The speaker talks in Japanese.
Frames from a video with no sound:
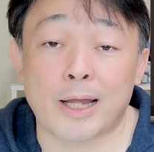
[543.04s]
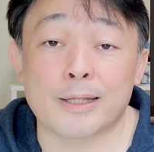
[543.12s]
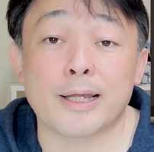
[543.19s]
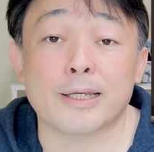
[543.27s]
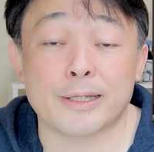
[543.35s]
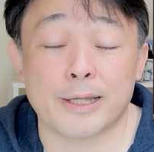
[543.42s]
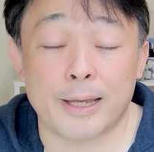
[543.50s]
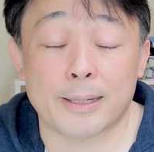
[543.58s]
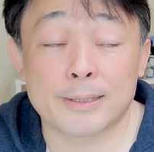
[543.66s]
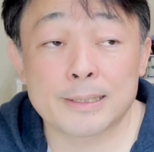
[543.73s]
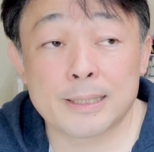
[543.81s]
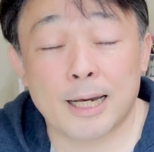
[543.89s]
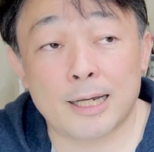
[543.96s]
の案内
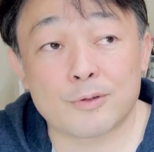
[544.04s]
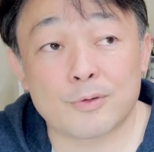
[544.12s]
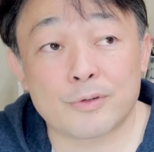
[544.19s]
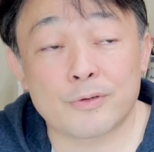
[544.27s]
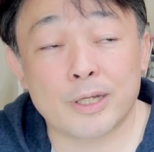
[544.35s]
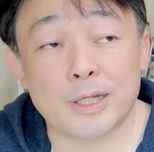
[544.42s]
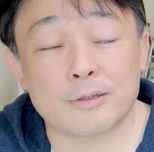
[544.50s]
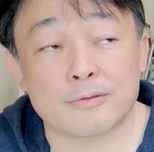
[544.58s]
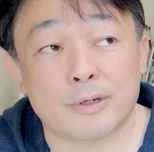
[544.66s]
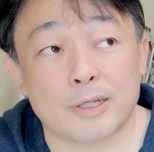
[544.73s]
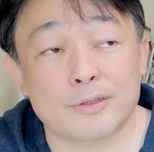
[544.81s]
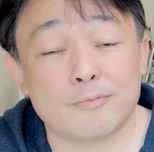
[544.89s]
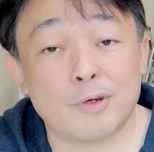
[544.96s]
で、あの、なんという
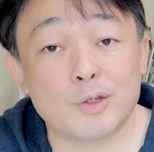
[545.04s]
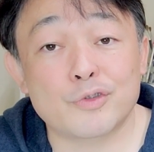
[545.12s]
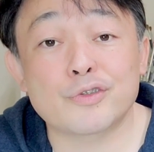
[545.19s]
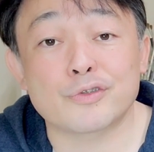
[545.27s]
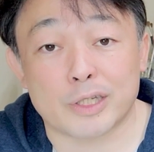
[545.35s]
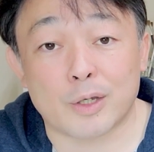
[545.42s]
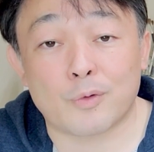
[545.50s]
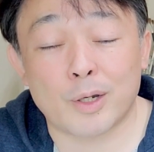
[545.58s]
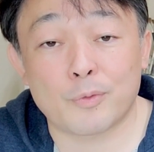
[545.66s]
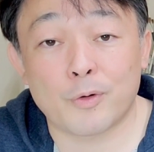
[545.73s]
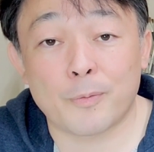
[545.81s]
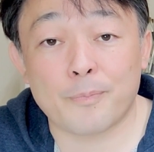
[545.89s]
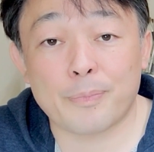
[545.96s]
か、割とすぐに、これ
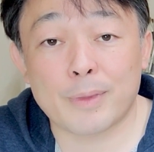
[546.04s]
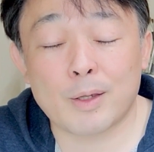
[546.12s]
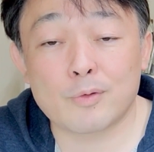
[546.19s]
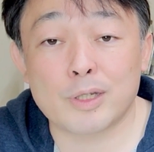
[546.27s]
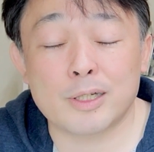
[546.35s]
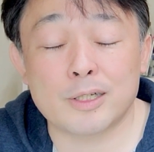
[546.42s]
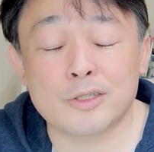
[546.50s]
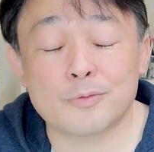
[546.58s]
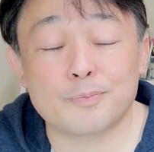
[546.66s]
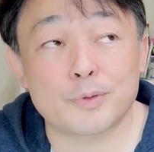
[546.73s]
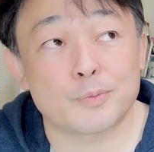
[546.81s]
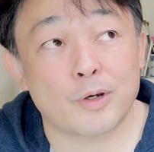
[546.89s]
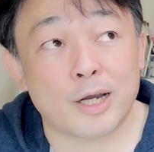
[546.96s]
も、本当に
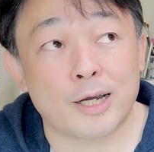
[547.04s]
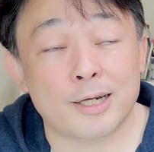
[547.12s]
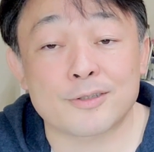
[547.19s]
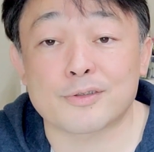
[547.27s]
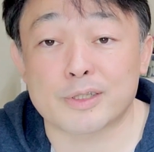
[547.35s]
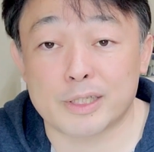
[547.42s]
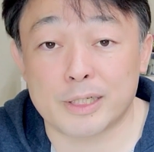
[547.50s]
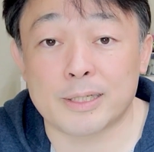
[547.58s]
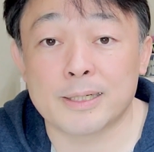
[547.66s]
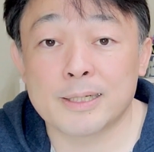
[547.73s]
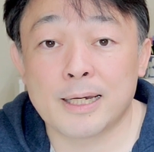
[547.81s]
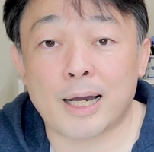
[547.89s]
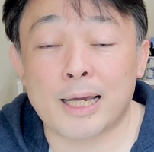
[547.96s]
10分もかからず
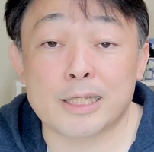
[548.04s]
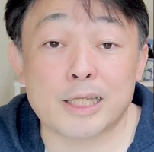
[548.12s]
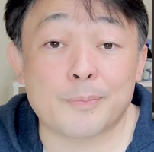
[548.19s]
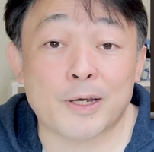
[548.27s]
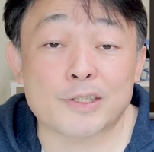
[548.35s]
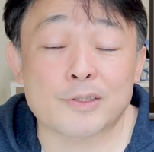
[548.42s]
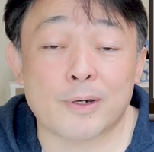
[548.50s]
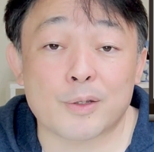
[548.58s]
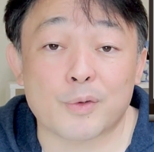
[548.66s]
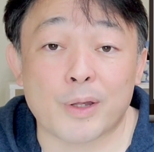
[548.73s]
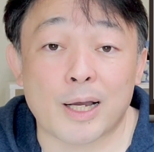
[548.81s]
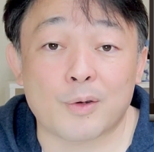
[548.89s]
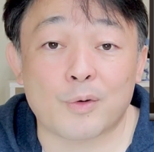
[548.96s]
に、ID、
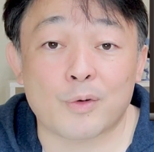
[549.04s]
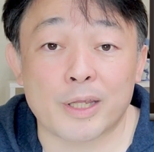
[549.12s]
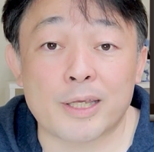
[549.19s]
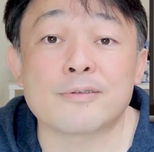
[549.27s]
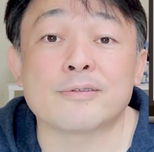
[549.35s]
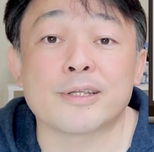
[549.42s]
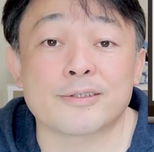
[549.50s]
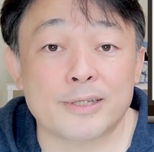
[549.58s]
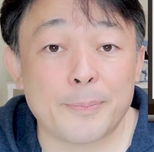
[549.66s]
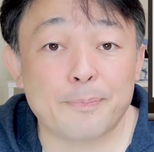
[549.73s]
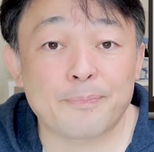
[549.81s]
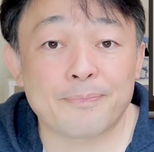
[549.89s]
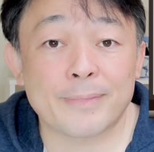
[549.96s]
パスワードの発行できるんです
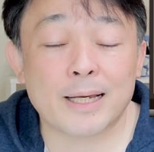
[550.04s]
ね。